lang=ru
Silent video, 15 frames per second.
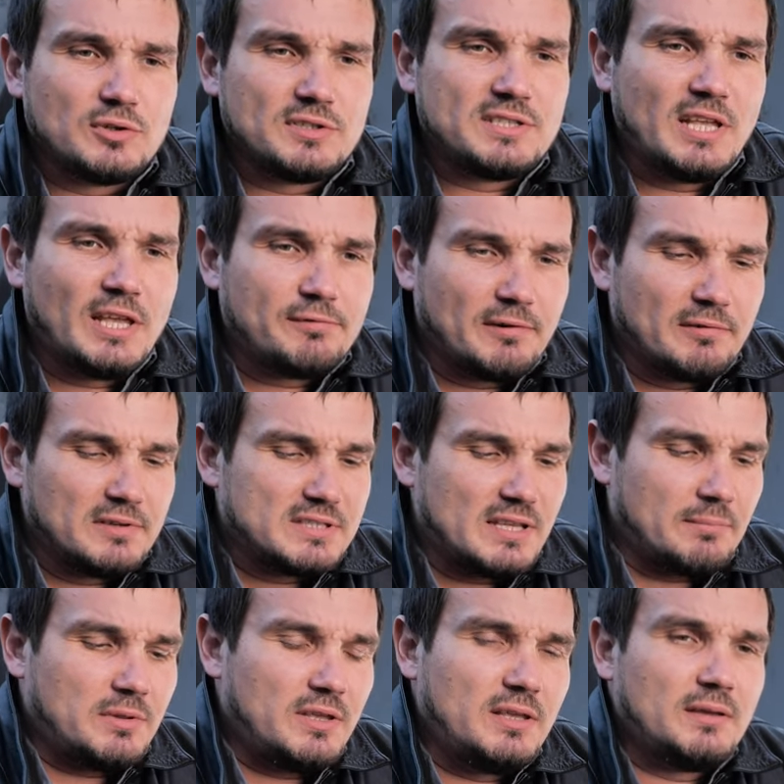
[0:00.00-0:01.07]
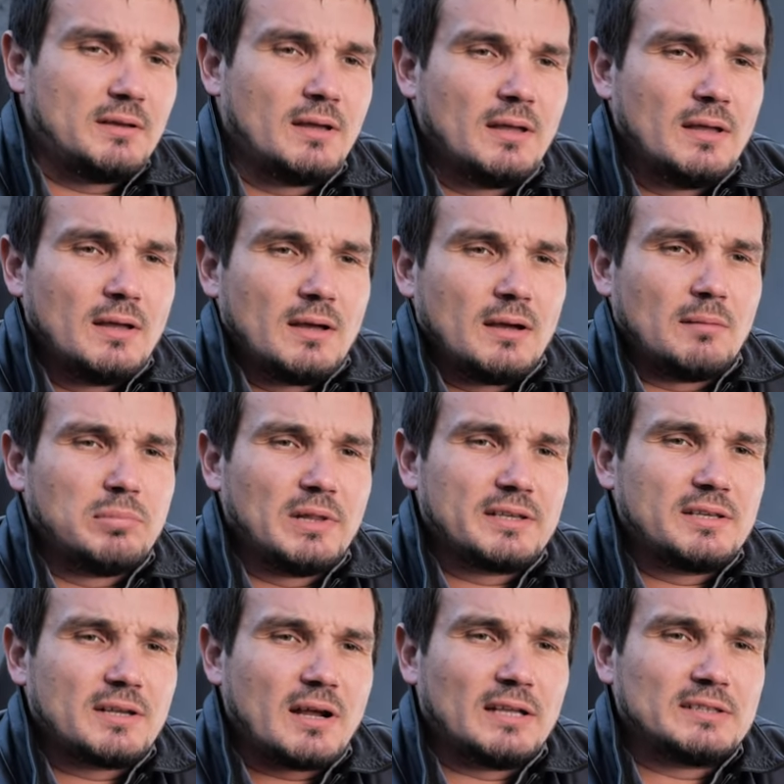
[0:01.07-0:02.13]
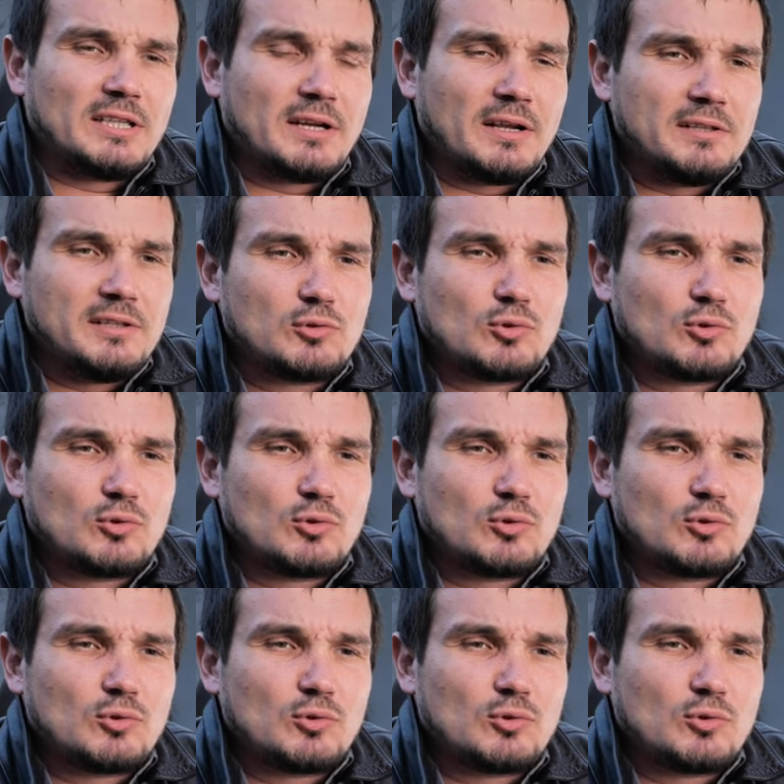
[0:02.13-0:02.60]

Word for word: то есть сейфовые замки, блокираторы,